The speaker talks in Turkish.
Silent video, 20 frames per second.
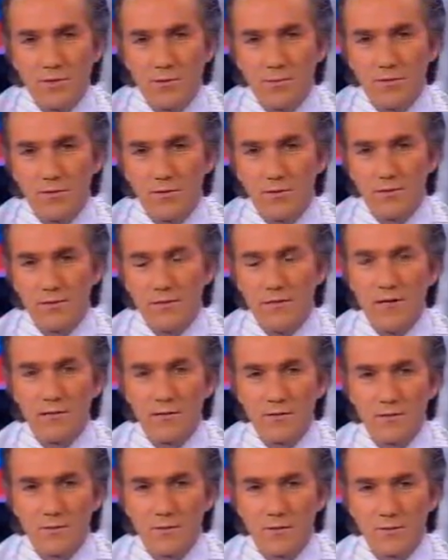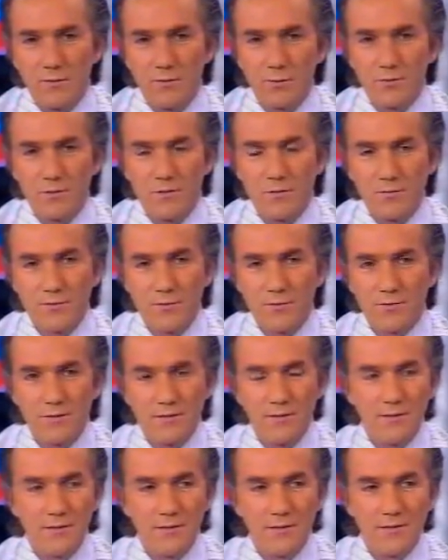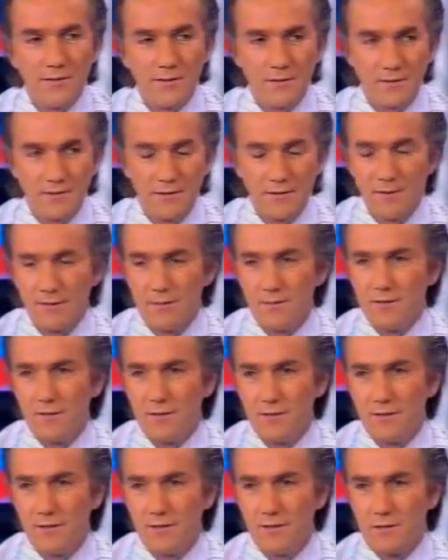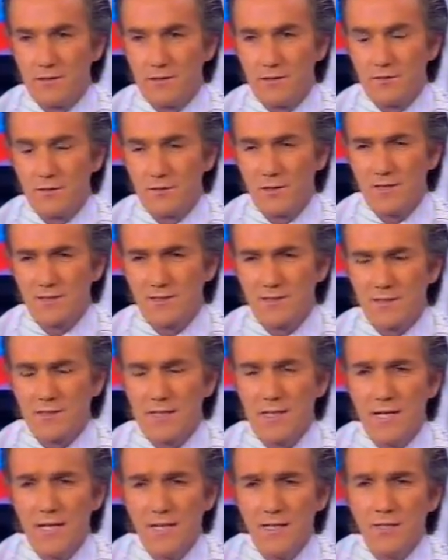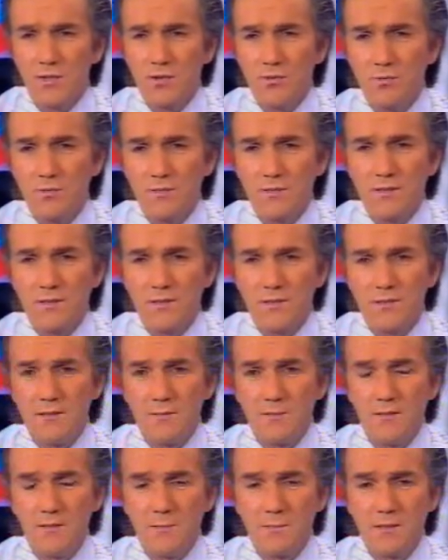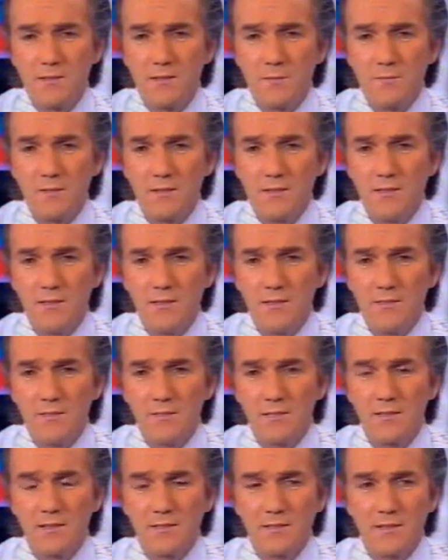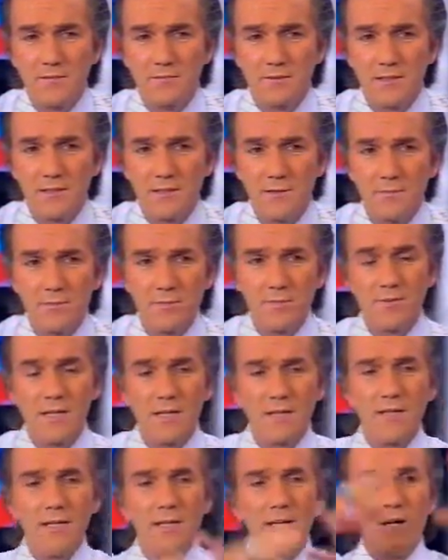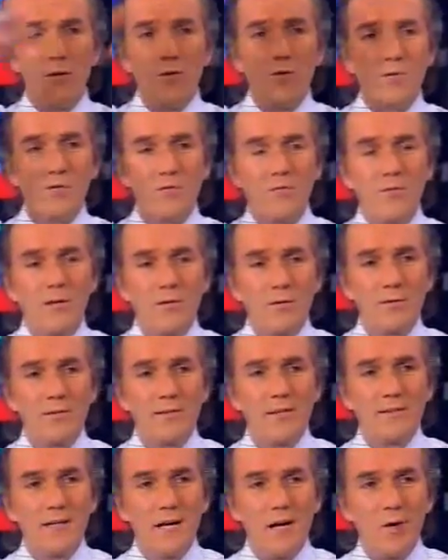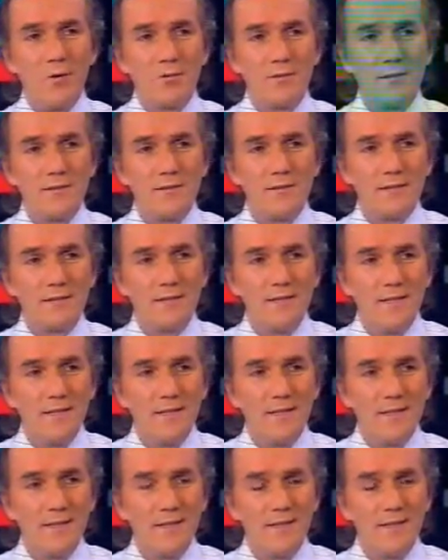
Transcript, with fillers: önce bu kirliyan e, fotoğrafçılık nedir e, diye sorarsanız 200 senedir bilim adamları insanın etraftaki bulunan var olan auranın